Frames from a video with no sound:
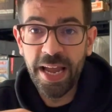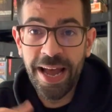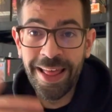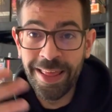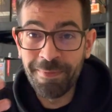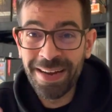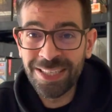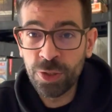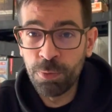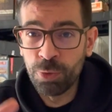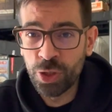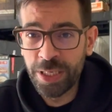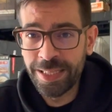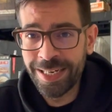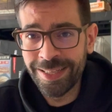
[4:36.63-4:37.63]
Además, como
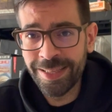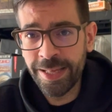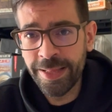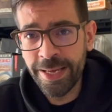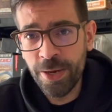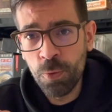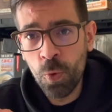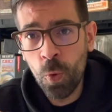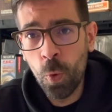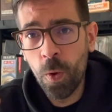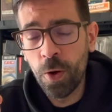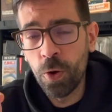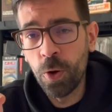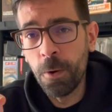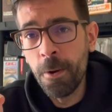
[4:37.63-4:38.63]
se trata de un
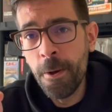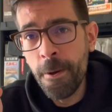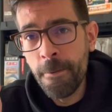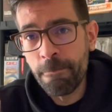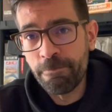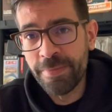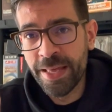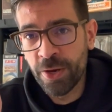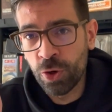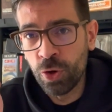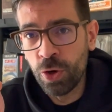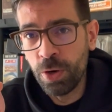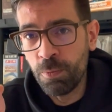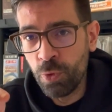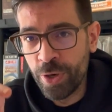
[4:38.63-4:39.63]
juego de
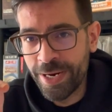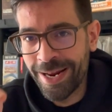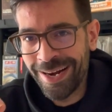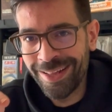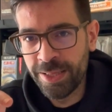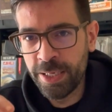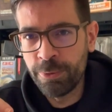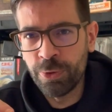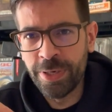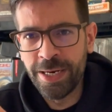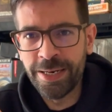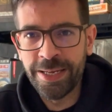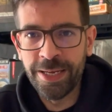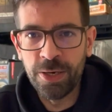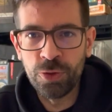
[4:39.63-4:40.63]
rol muy narrativo en
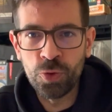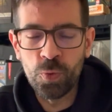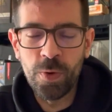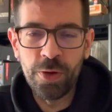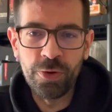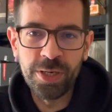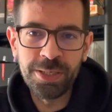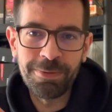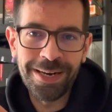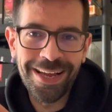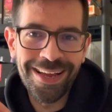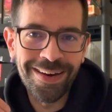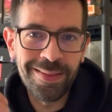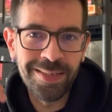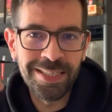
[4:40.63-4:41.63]
el que los jugadores van
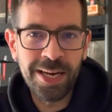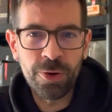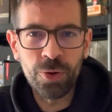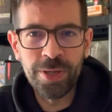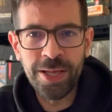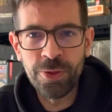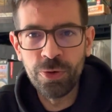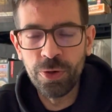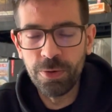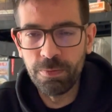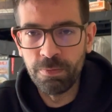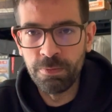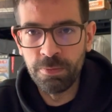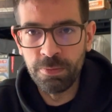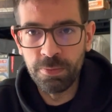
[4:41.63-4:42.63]
a ir desarrollando
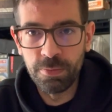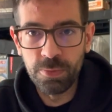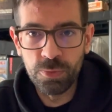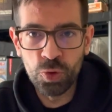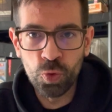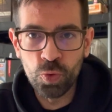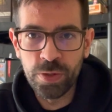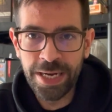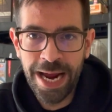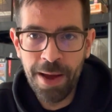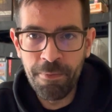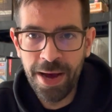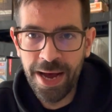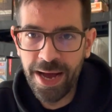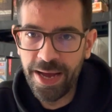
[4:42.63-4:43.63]
mm, su
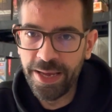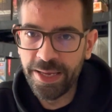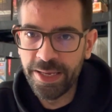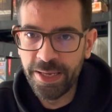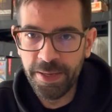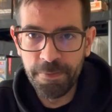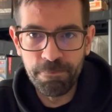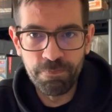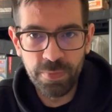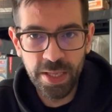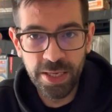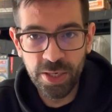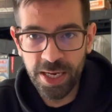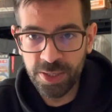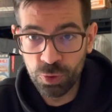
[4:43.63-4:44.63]
trama
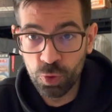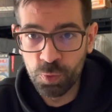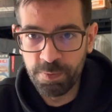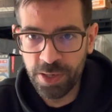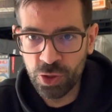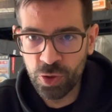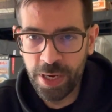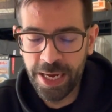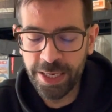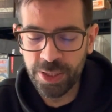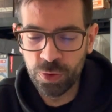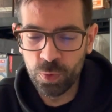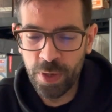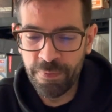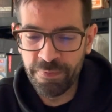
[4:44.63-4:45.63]
y a sus personajes
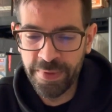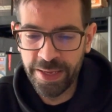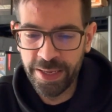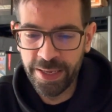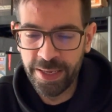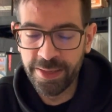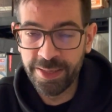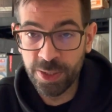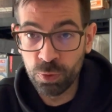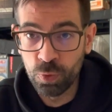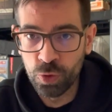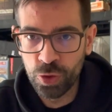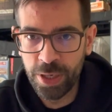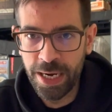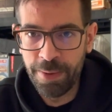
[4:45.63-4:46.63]
durante el
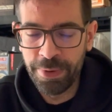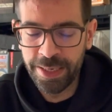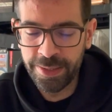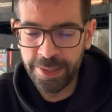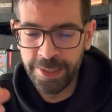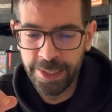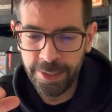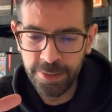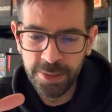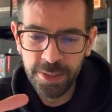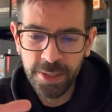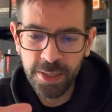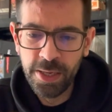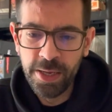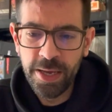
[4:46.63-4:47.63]
transcurso de la partida,
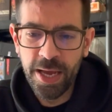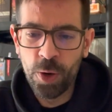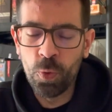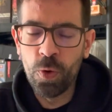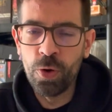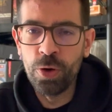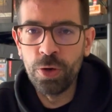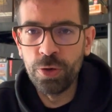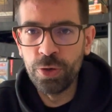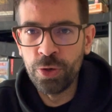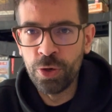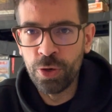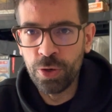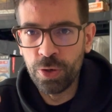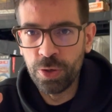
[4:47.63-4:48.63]
el juego
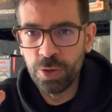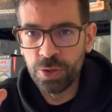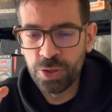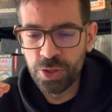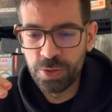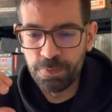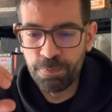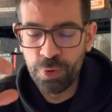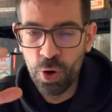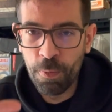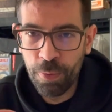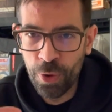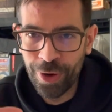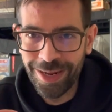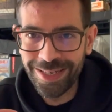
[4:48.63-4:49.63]
nos
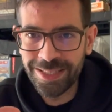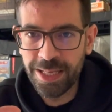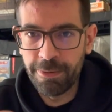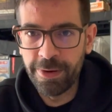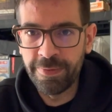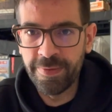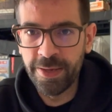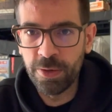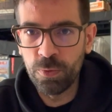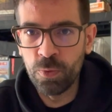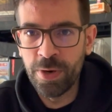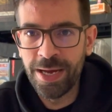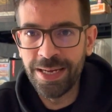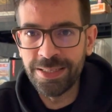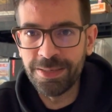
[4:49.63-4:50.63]
propone establecer
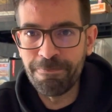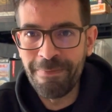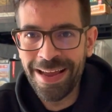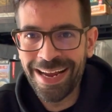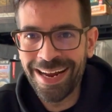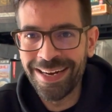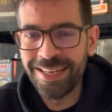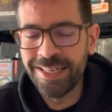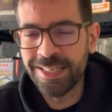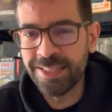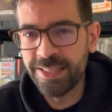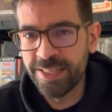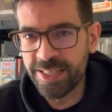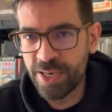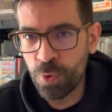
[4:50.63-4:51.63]
unas mecánicas
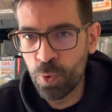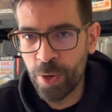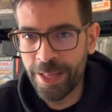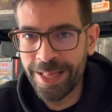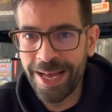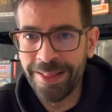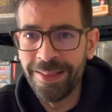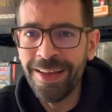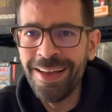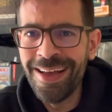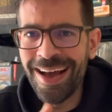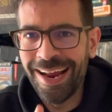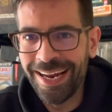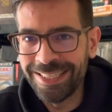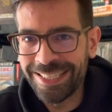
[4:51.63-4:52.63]
de seguridad,
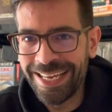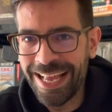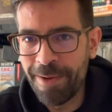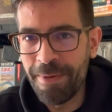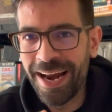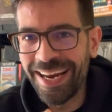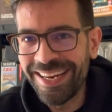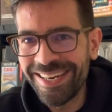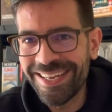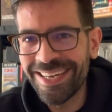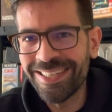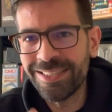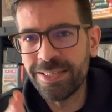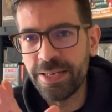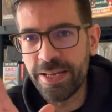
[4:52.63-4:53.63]
a las que llama
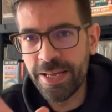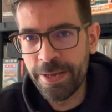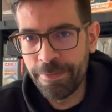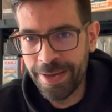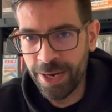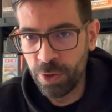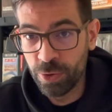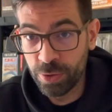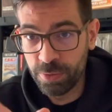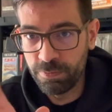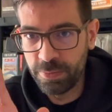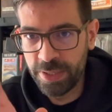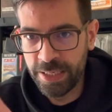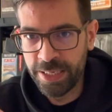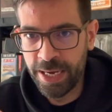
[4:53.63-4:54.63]
líneas y velos,
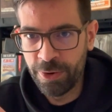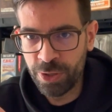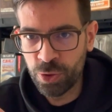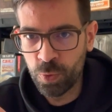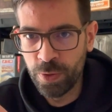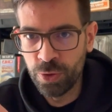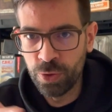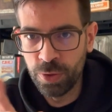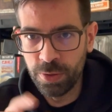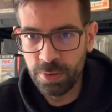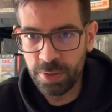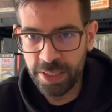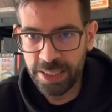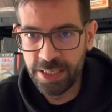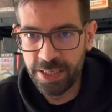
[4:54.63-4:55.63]
y ahora os
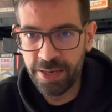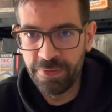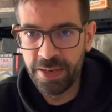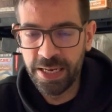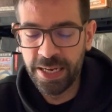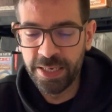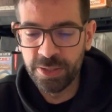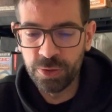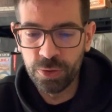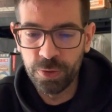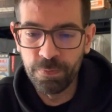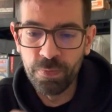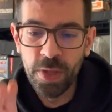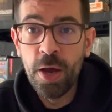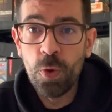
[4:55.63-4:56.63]
cuento qué significa
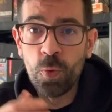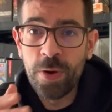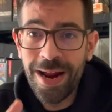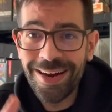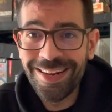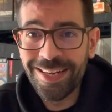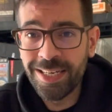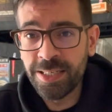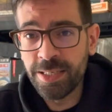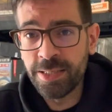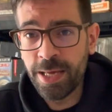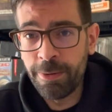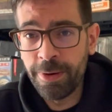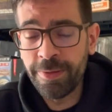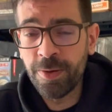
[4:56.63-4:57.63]
esto. Una línea se
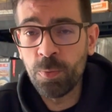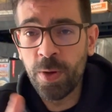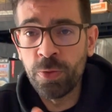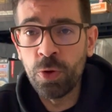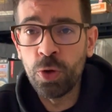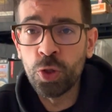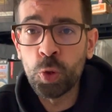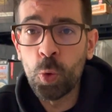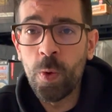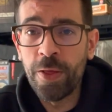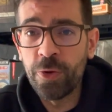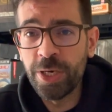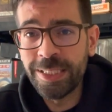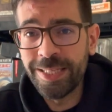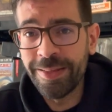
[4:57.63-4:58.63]
establece cuando los
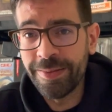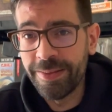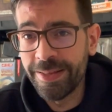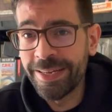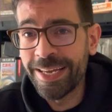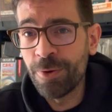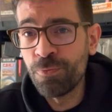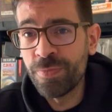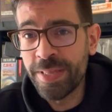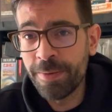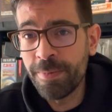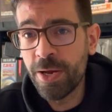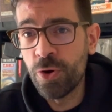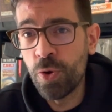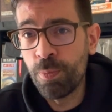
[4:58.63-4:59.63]
jugadores deciden que un
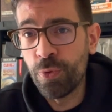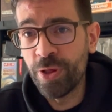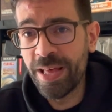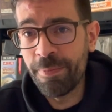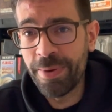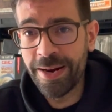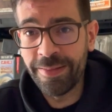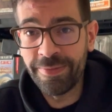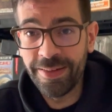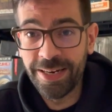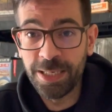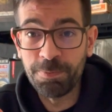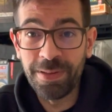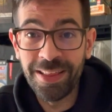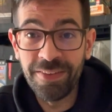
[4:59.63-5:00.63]
tema no puede aparecer
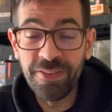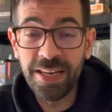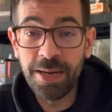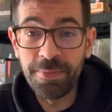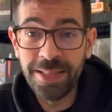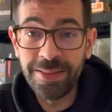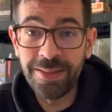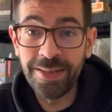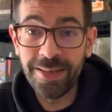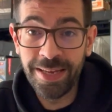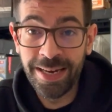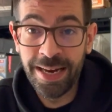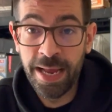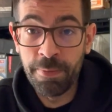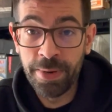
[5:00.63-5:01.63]

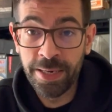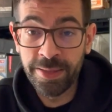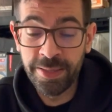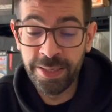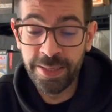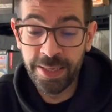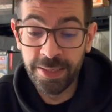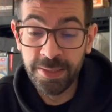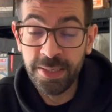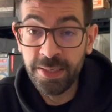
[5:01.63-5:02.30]
específicamente en la partida.